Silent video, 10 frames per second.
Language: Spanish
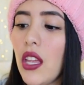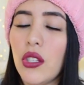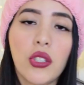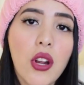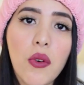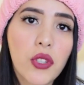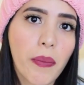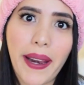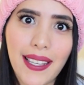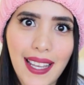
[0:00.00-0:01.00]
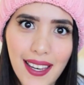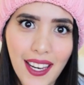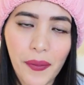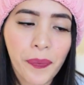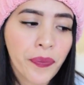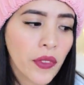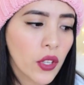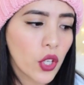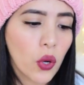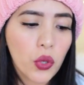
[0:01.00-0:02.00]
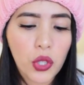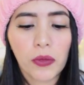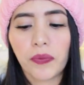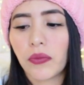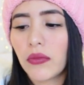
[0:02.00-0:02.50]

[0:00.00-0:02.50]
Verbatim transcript: yo no los uso para salir, yo los uso...